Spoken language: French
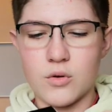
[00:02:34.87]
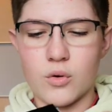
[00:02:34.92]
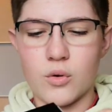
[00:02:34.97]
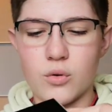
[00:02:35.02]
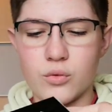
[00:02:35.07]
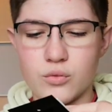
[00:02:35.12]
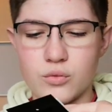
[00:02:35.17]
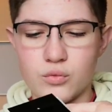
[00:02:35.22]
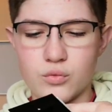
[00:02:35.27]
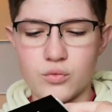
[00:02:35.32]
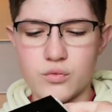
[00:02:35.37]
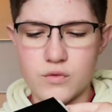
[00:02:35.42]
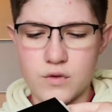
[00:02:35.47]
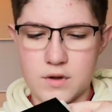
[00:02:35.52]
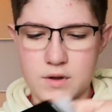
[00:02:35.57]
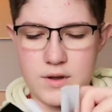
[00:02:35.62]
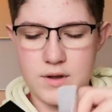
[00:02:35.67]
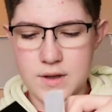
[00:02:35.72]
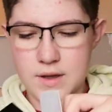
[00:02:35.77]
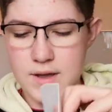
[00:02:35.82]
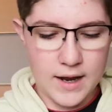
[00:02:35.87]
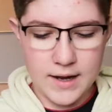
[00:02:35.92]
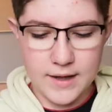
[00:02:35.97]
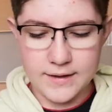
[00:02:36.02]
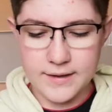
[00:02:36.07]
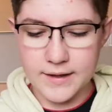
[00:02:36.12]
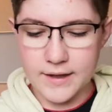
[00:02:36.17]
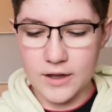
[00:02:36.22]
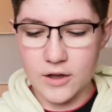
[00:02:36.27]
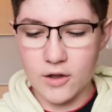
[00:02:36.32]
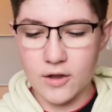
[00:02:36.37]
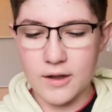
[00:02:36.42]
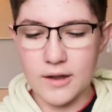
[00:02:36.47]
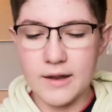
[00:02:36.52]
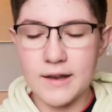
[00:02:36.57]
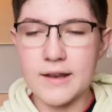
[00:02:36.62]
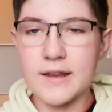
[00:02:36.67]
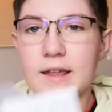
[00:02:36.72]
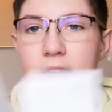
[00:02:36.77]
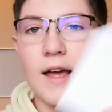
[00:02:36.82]
On ouvre. À l'intérieur,
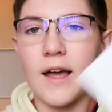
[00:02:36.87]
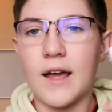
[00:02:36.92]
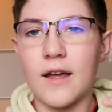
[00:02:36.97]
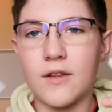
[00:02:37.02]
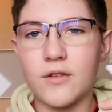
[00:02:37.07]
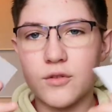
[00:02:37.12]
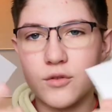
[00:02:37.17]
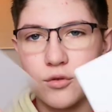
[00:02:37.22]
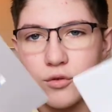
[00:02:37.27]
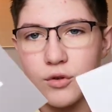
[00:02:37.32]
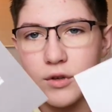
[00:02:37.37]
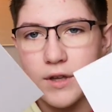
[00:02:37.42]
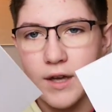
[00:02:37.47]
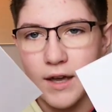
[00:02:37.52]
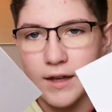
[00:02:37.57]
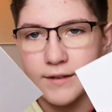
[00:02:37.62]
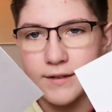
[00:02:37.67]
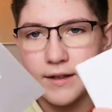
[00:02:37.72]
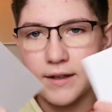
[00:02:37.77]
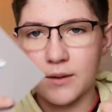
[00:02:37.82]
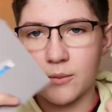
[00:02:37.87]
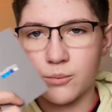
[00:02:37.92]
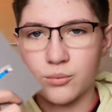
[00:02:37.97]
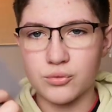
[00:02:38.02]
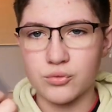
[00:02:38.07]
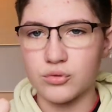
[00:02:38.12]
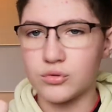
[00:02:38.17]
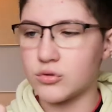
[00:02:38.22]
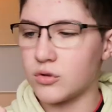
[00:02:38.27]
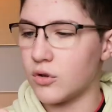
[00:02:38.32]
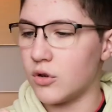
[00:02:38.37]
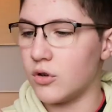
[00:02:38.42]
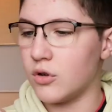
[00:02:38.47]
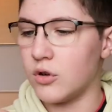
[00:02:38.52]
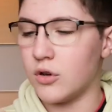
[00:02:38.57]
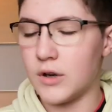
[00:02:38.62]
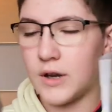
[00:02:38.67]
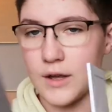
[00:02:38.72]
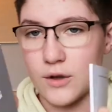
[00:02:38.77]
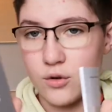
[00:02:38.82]
il y a deux carnets pour
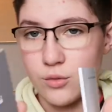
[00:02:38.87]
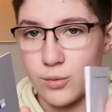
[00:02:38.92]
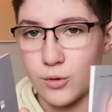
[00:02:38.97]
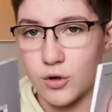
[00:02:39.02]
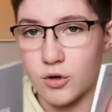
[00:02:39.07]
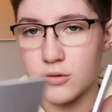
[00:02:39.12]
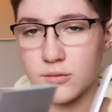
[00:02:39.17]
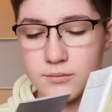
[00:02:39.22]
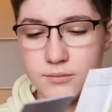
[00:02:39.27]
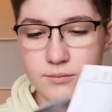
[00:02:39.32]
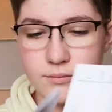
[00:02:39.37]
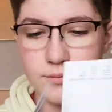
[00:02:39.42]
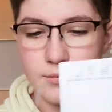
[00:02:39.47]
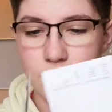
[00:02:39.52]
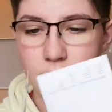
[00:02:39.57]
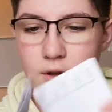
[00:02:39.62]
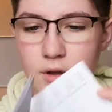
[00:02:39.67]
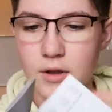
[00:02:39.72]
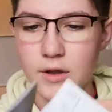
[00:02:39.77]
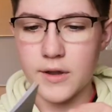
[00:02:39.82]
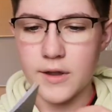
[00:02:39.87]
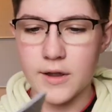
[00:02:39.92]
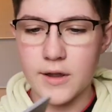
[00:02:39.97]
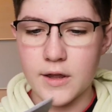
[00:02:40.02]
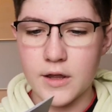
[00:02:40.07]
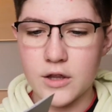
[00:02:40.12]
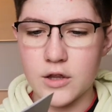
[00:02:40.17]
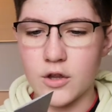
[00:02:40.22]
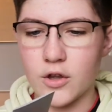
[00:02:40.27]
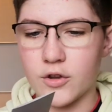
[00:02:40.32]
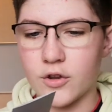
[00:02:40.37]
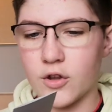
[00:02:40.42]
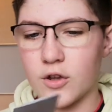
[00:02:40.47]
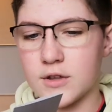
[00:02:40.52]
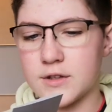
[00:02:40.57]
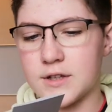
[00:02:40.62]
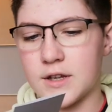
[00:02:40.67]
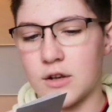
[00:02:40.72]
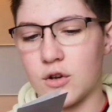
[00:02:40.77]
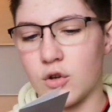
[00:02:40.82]
euh, la GoPro. Il y en
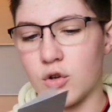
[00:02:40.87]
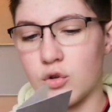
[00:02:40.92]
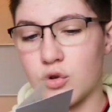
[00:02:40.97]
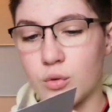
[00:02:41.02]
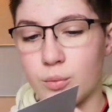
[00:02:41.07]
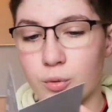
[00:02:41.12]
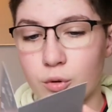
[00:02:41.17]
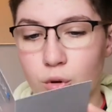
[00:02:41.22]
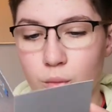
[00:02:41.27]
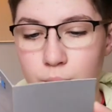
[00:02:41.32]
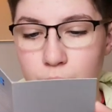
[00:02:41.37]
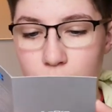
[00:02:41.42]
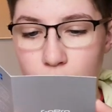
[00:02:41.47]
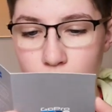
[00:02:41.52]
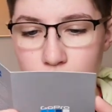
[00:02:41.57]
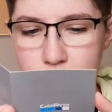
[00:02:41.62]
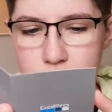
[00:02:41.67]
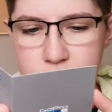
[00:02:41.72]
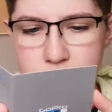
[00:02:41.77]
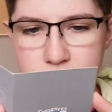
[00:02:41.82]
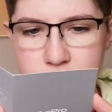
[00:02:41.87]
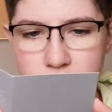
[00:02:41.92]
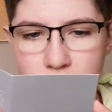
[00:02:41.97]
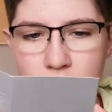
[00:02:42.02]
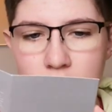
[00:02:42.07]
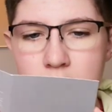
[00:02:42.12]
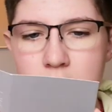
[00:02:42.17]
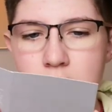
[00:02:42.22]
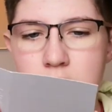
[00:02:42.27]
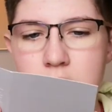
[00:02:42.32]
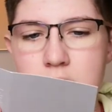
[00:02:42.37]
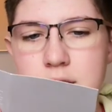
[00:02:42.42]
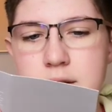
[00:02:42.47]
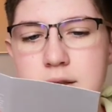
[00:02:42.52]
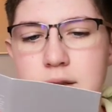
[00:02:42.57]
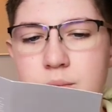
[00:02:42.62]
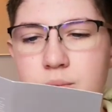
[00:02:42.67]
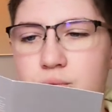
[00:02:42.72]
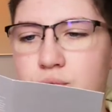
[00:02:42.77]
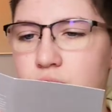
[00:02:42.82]
a, c'est le GoPro Plus.
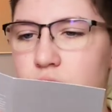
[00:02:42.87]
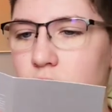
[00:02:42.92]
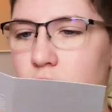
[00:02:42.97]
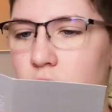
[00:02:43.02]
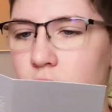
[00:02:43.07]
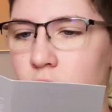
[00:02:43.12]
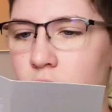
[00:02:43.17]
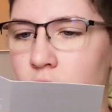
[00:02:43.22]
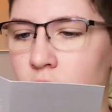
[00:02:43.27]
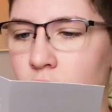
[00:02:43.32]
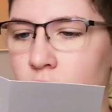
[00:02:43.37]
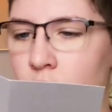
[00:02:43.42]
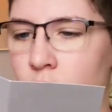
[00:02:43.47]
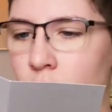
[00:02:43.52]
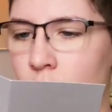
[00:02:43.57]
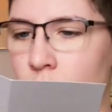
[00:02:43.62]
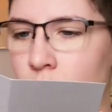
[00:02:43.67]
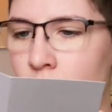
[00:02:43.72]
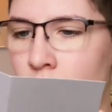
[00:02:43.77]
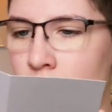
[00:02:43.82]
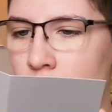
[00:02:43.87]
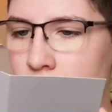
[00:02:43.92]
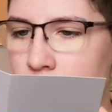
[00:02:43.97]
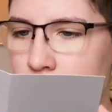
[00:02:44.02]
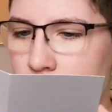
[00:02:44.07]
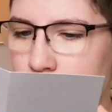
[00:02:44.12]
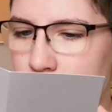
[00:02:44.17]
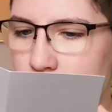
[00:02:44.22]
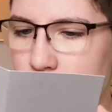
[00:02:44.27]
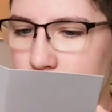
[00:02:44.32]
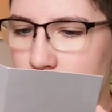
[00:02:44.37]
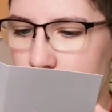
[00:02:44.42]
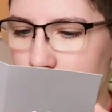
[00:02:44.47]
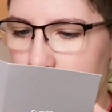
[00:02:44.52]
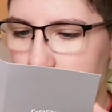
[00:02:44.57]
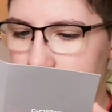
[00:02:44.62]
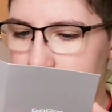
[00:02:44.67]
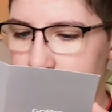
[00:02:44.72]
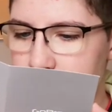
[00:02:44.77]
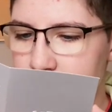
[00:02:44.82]
C'est pour... Euh,
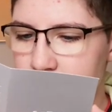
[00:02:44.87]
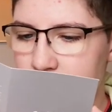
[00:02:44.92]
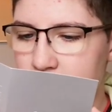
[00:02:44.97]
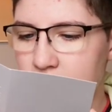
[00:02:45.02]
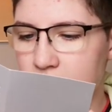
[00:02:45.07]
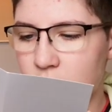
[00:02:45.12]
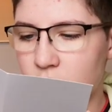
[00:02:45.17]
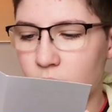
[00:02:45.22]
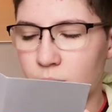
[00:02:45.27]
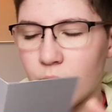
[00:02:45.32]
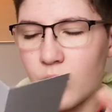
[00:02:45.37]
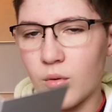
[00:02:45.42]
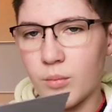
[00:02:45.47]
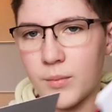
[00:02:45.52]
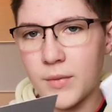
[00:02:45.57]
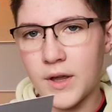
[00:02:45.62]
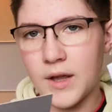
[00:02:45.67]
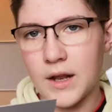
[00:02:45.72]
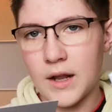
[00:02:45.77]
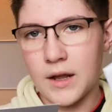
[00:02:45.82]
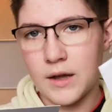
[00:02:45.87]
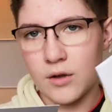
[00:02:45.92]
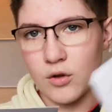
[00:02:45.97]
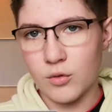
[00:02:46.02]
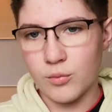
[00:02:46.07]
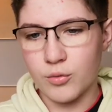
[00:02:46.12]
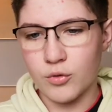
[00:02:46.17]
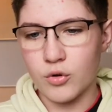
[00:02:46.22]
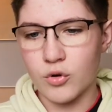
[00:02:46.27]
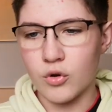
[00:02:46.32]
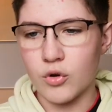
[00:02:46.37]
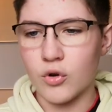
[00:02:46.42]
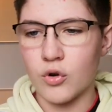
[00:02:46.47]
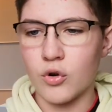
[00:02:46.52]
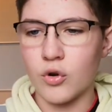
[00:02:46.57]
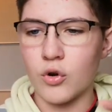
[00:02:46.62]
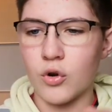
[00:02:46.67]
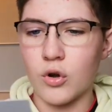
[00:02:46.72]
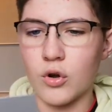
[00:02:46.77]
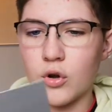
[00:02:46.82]
expliquer comment on met la
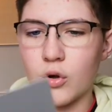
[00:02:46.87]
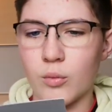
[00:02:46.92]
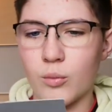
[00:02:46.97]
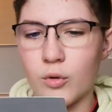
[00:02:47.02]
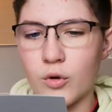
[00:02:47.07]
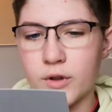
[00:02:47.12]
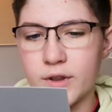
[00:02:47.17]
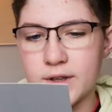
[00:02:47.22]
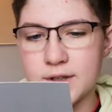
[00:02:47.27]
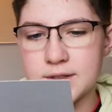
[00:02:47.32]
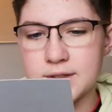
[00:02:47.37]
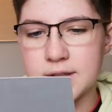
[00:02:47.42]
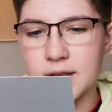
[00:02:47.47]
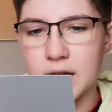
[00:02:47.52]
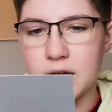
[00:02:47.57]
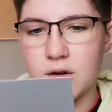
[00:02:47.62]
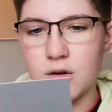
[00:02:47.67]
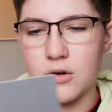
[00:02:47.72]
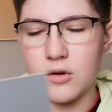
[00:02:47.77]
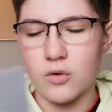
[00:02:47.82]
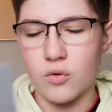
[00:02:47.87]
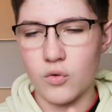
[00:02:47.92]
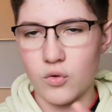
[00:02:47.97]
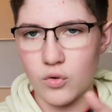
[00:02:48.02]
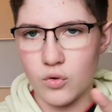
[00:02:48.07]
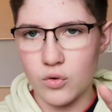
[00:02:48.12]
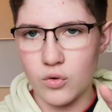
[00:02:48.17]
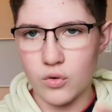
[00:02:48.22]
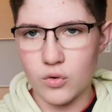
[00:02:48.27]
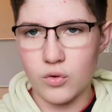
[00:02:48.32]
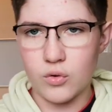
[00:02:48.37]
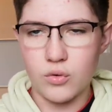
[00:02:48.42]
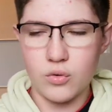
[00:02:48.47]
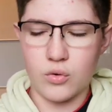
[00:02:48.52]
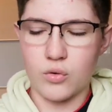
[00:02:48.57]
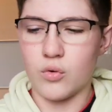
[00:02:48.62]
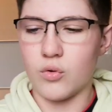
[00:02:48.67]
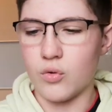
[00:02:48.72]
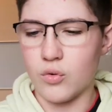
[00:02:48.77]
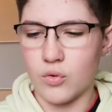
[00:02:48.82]
GoPro, comment on installe
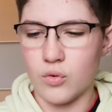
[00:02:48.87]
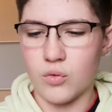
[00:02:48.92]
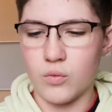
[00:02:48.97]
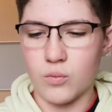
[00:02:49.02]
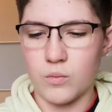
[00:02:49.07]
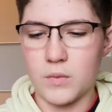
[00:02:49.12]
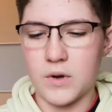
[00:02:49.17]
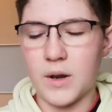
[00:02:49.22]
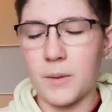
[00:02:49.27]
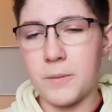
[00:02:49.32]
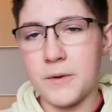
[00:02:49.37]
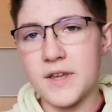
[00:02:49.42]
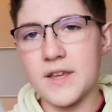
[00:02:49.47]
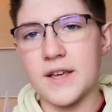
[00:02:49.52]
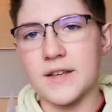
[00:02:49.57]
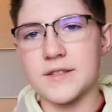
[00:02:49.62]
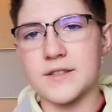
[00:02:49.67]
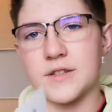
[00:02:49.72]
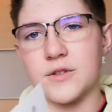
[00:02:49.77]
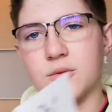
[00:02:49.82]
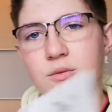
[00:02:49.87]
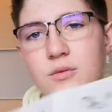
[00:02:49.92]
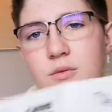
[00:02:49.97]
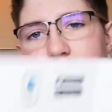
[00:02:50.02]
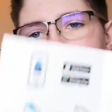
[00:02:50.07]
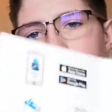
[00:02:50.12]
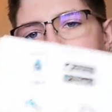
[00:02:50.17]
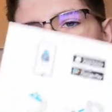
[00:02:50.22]
l'application.